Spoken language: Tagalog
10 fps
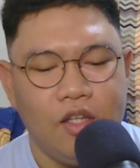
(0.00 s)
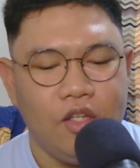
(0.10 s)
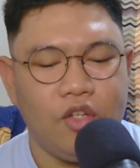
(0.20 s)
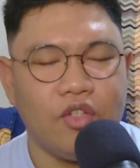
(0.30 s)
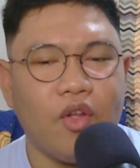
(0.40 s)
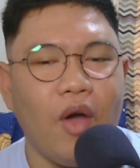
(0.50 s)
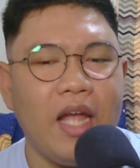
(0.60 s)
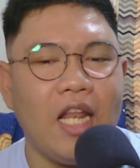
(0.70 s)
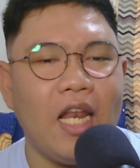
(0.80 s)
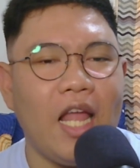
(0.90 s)
Diyos ko,
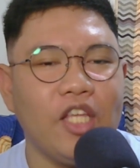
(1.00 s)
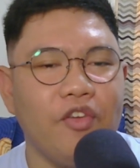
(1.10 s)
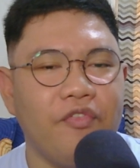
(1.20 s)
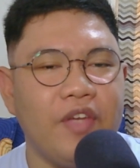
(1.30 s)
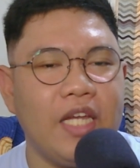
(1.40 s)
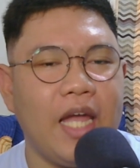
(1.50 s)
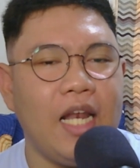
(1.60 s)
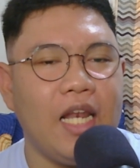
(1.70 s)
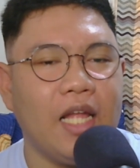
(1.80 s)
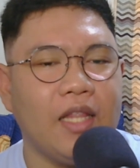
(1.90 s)
ilan lang yung VL
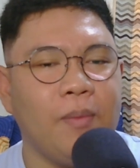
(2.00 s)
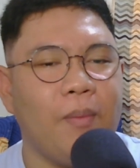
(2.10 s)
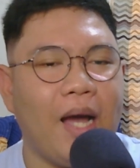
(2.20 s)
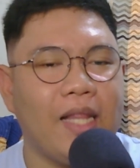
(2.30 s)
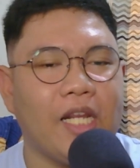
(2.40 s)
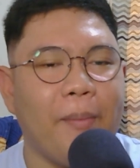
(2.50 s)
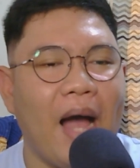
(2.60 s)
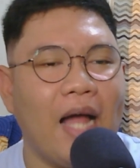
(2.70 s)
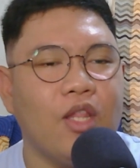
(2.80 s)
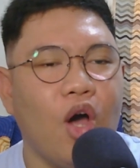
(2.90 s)
ng mga
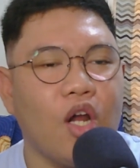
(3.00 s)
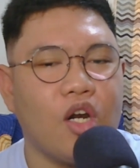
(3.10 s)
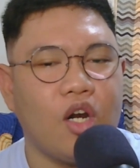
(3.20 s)
trabahador.